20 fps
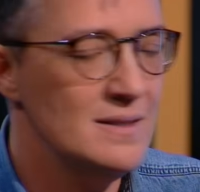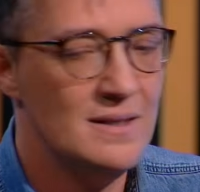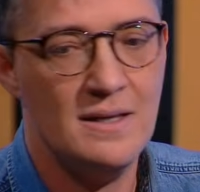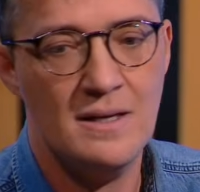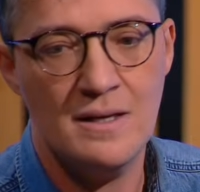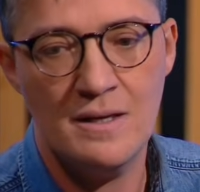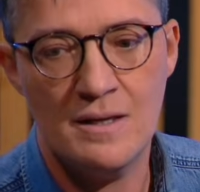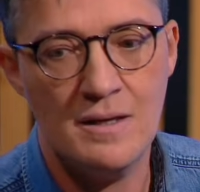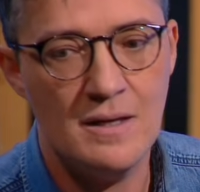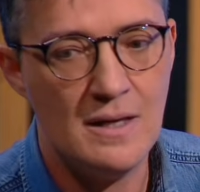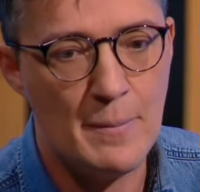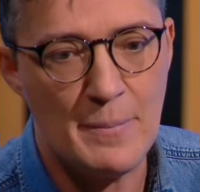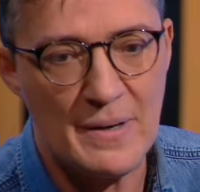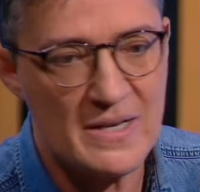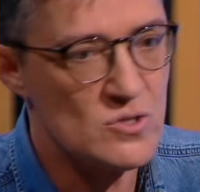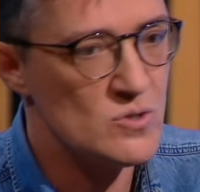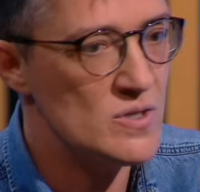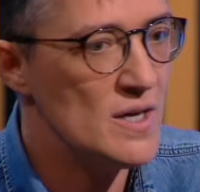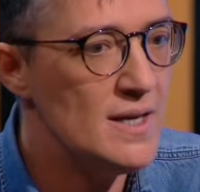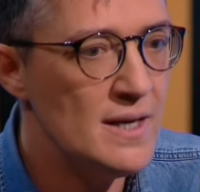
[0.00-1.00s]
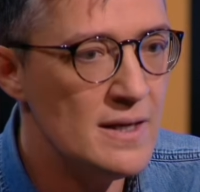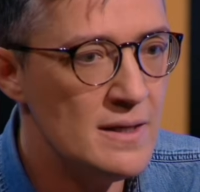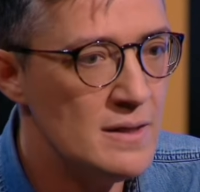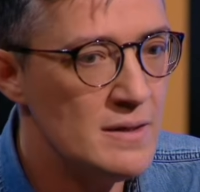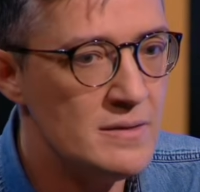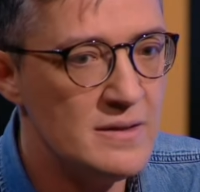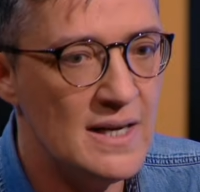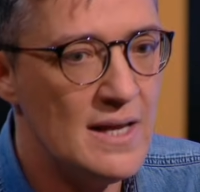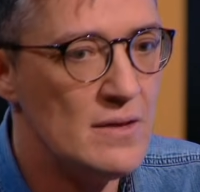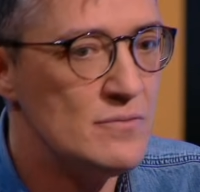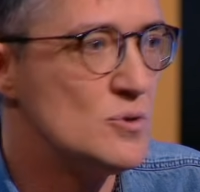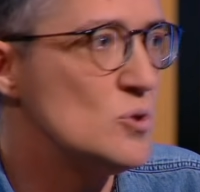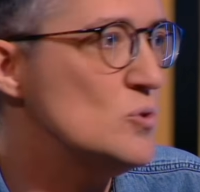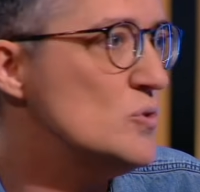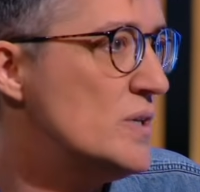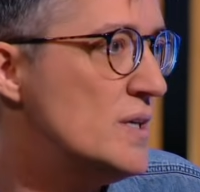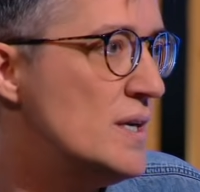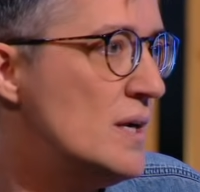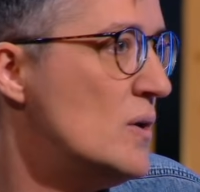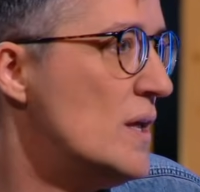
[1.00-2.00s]
eh, la persona de la, de la
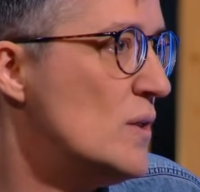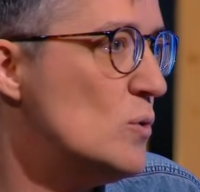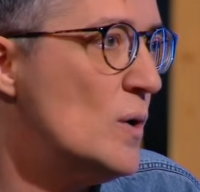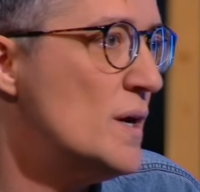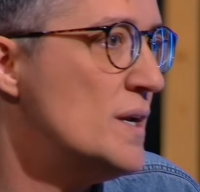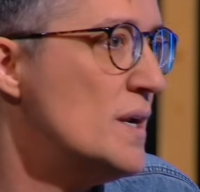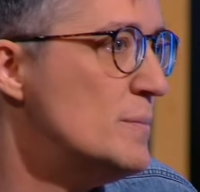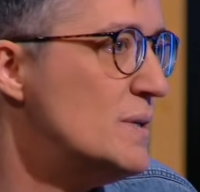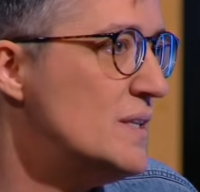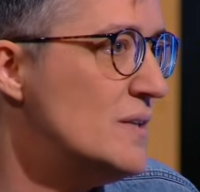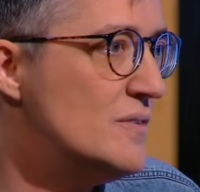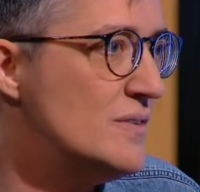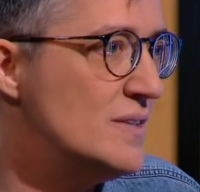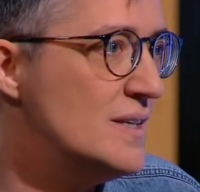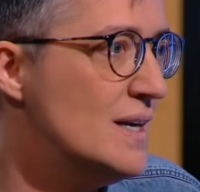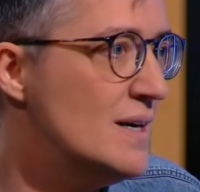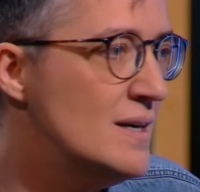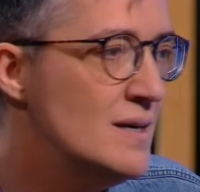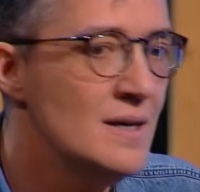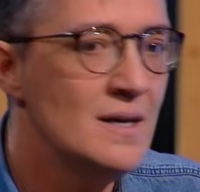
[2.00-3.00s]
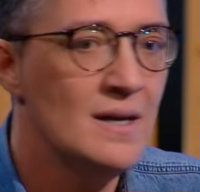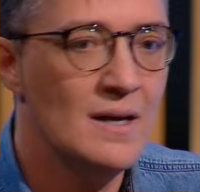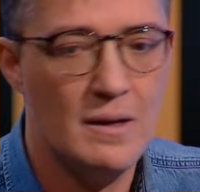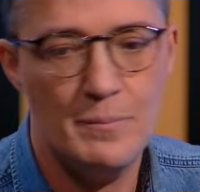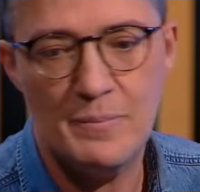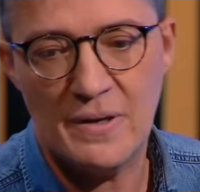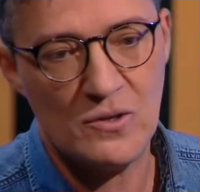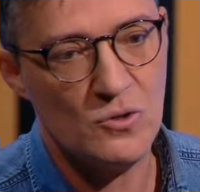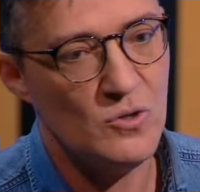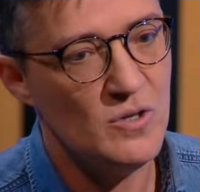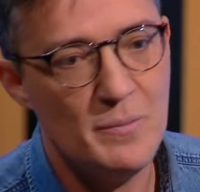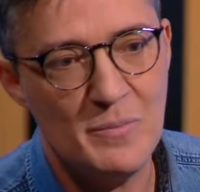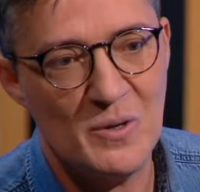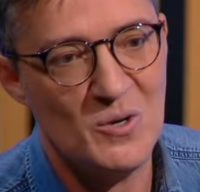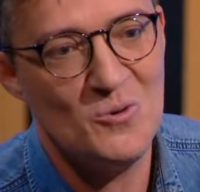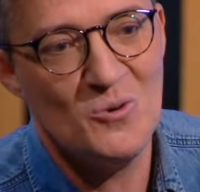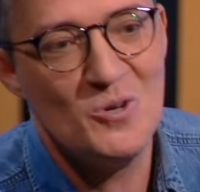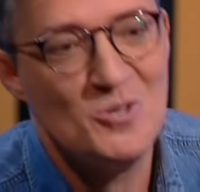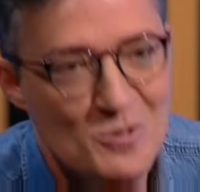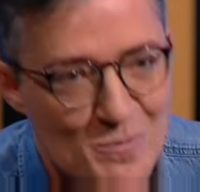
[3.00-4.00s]
frontera, la aduana, me decía, perdone,
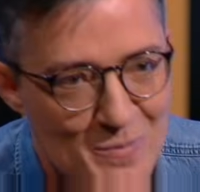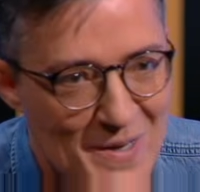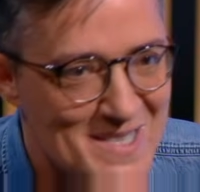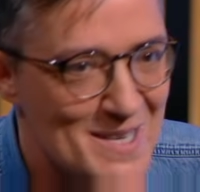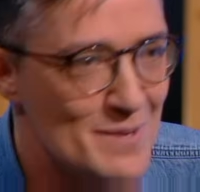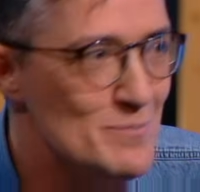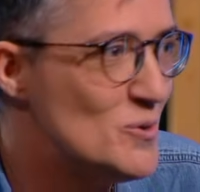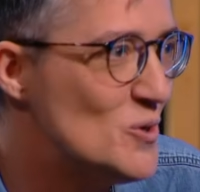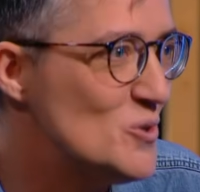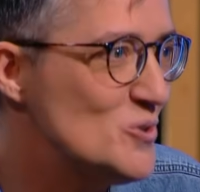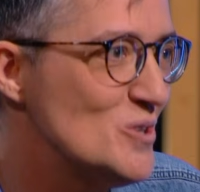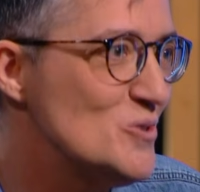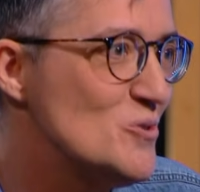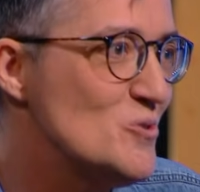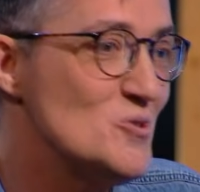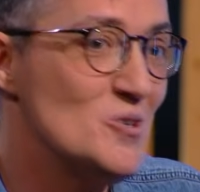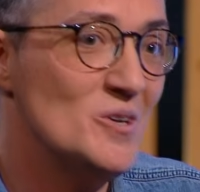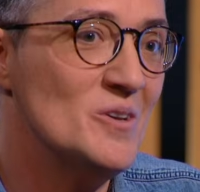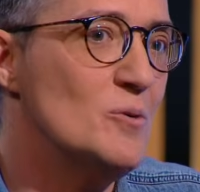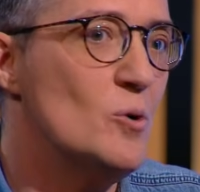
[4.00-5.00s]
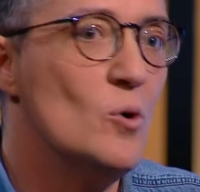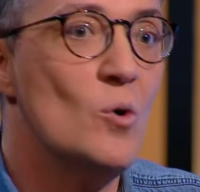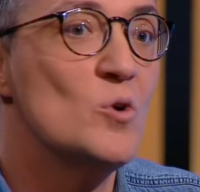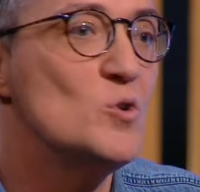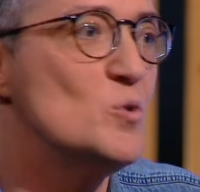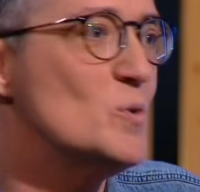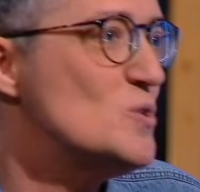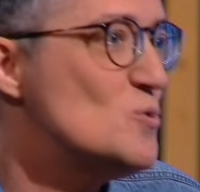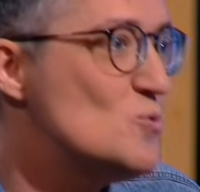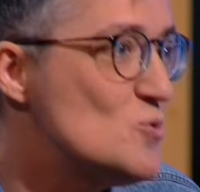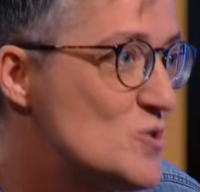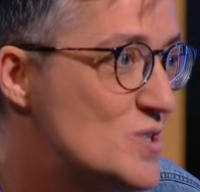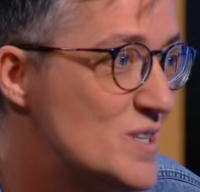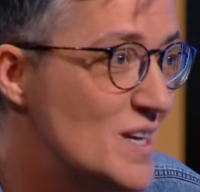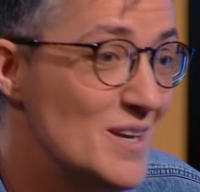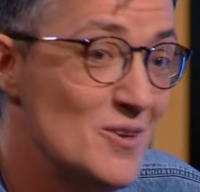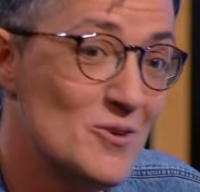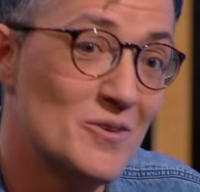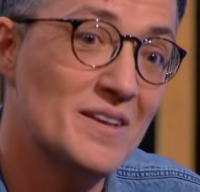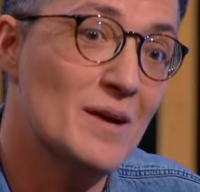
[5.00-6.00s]
pero no es su pasaporte, entonces o, no es
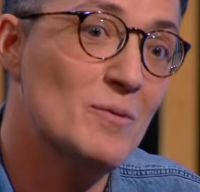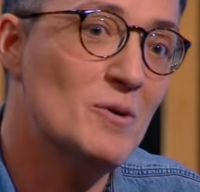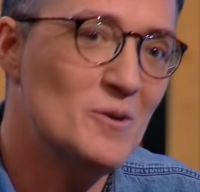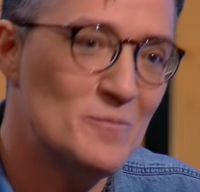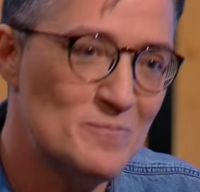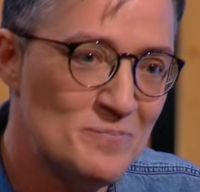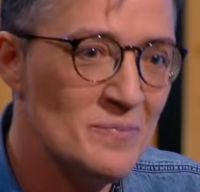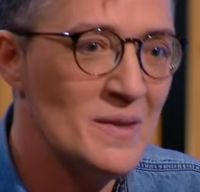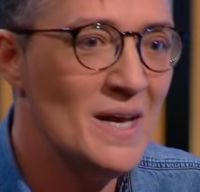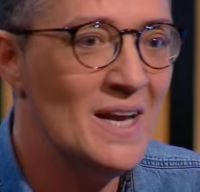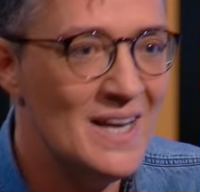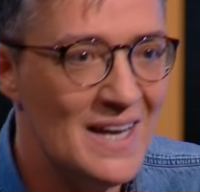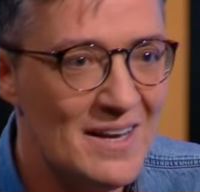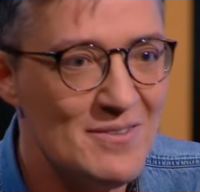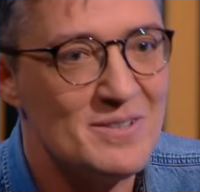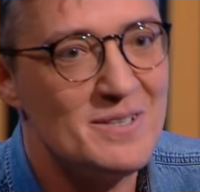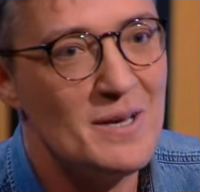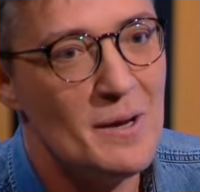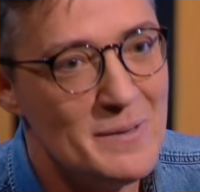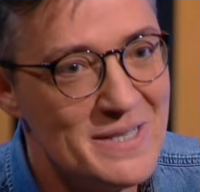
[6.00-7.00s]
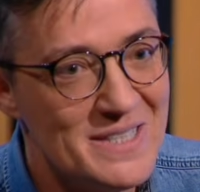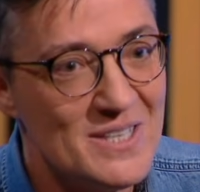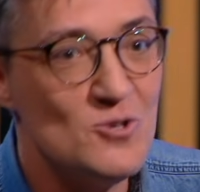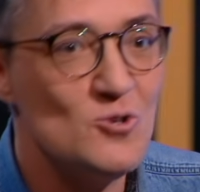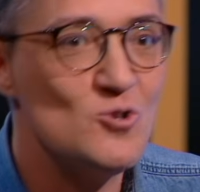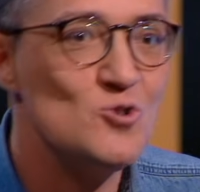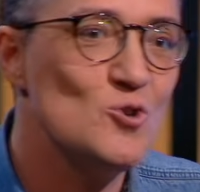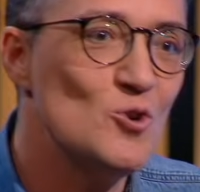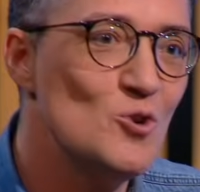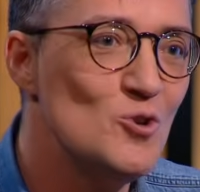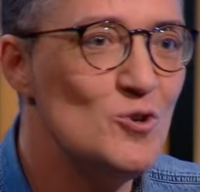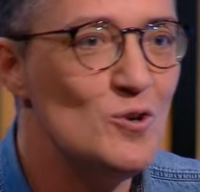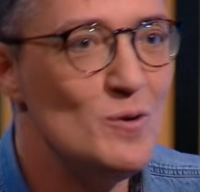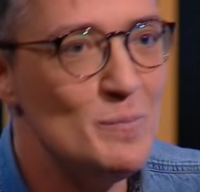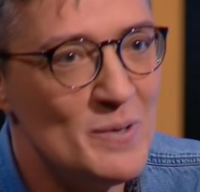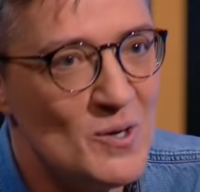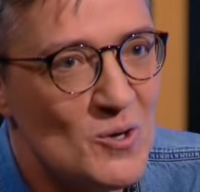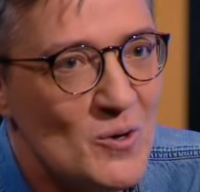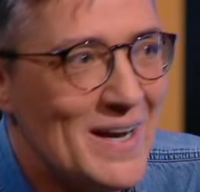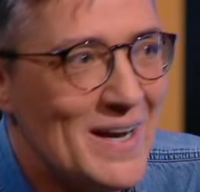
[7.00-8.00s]
usted. Yo decía, bueno, efectivamente no soy yo, pero,